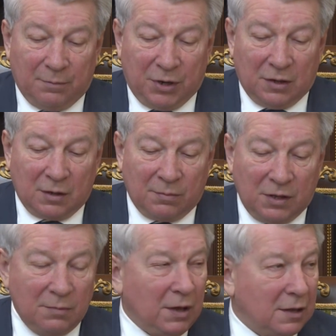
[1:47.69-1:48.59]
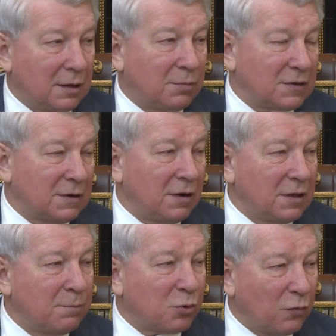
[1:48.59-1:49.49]
при этом имеет
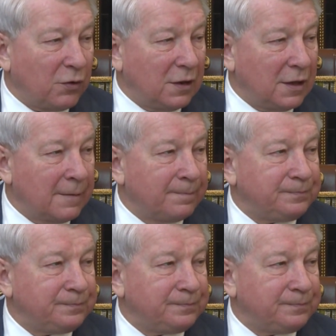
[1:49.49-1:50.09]
образование профильное.